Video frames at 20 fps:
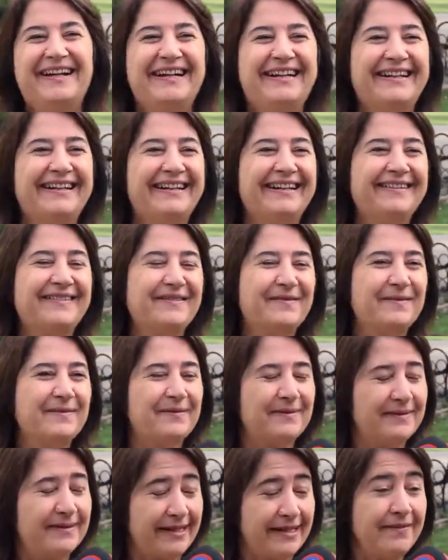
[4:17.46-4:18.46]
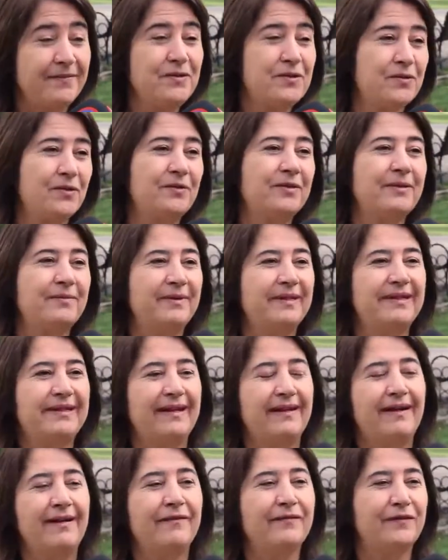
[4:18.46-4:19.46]
E, televizyonda
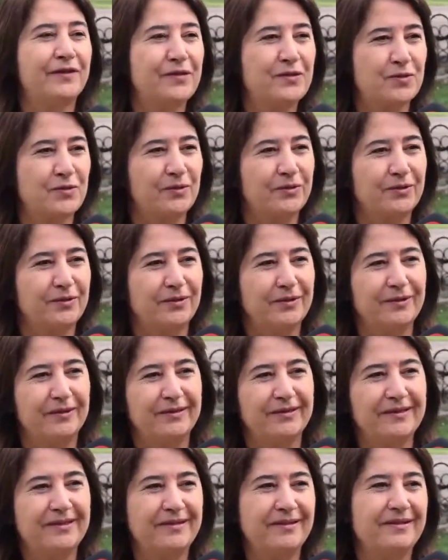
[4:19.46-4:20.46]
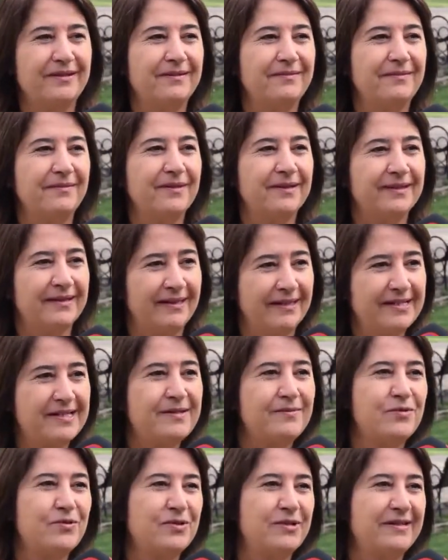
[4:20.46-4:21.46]
bir hafta sonu e,
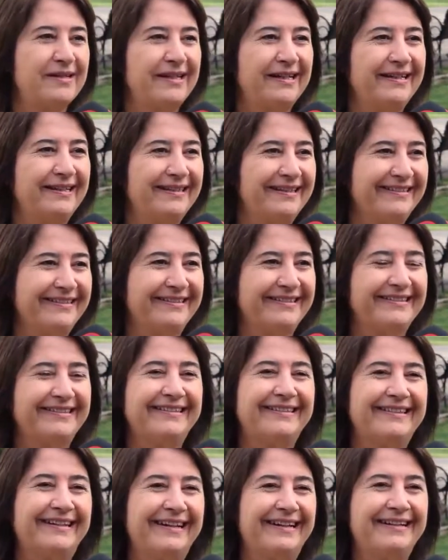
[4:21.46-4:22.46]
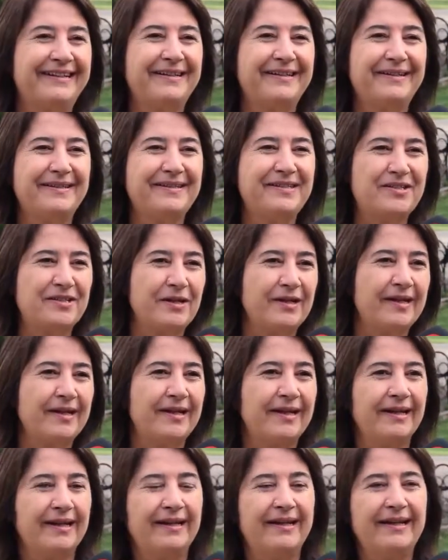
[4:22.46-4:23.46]
klasik müzik yayınlanırdı. Hani işte
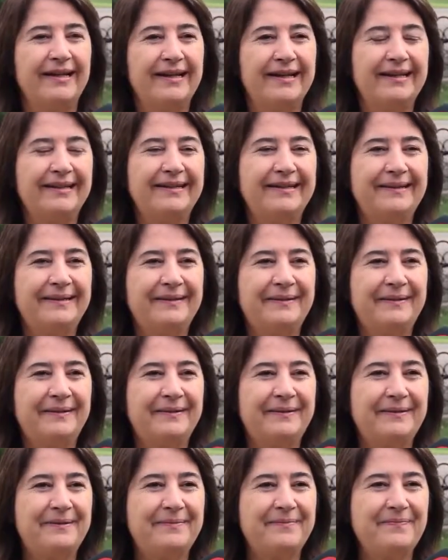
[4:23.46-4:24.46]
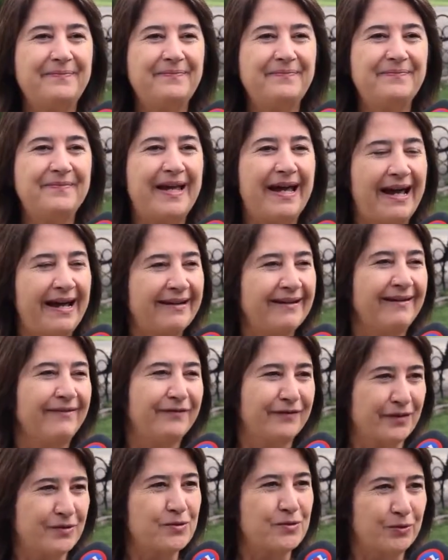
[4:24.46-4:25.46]
e, her
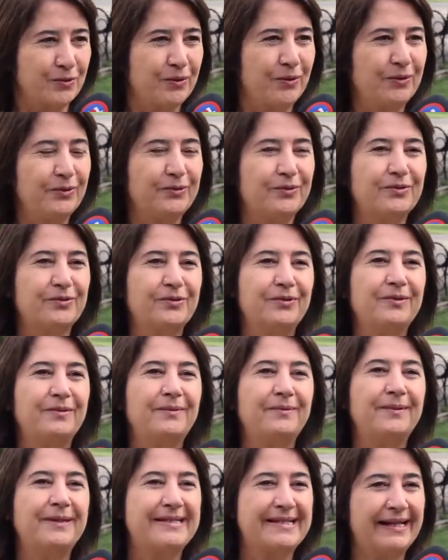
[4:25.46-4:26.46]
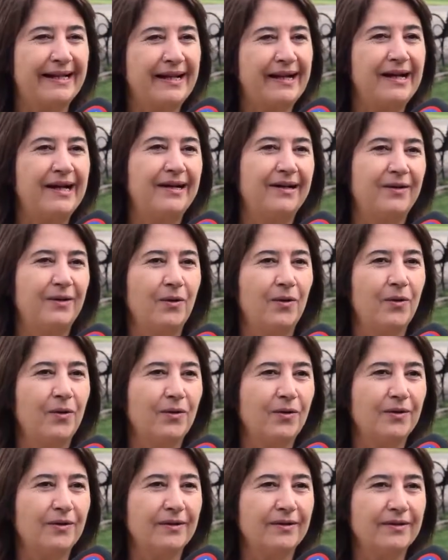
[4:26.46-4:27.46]
hafta sonu olurdu. Mesela
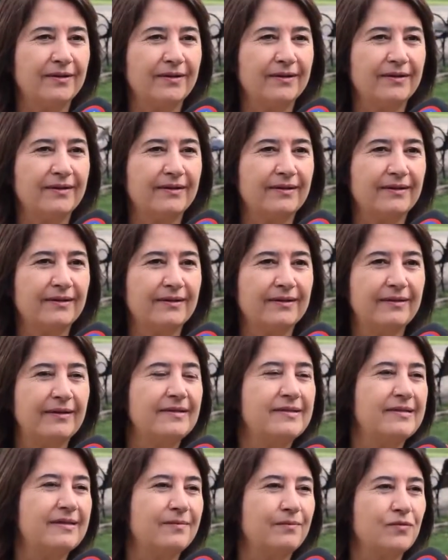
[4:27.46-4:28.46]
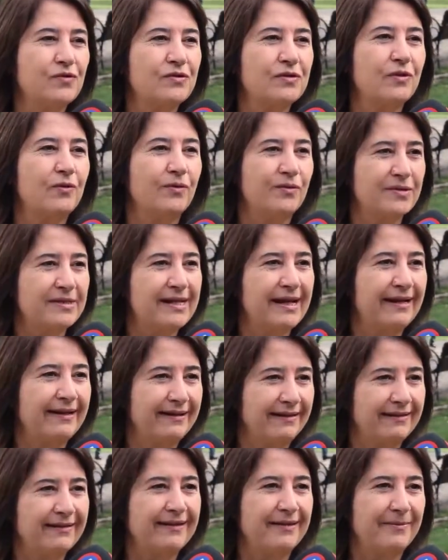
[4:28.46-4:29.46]
o e, klasik müzik
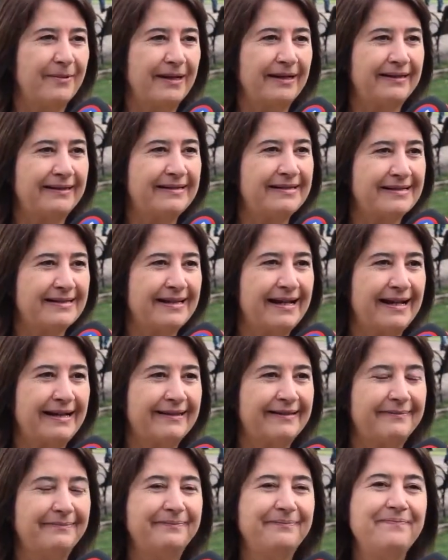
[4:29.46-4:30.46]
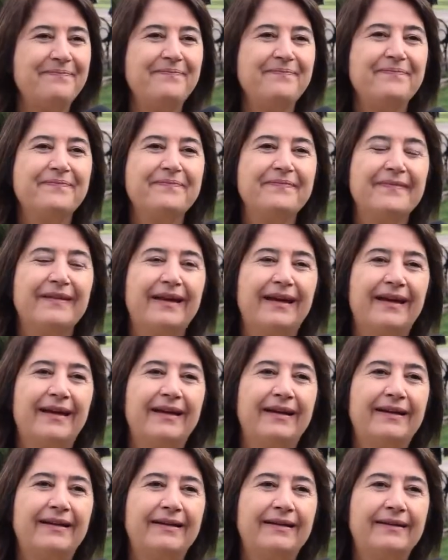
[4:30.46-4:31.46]
konserlerini de ben izlerdim.
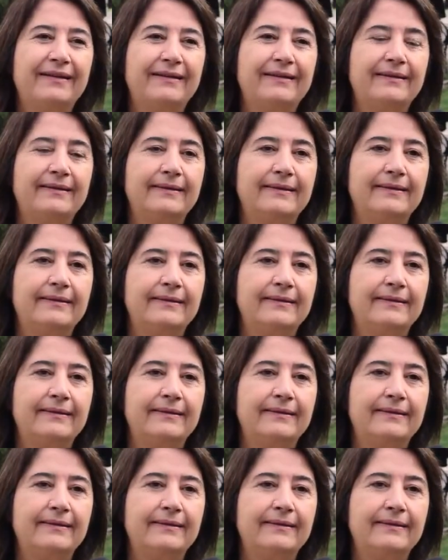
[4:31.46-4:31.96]
e, e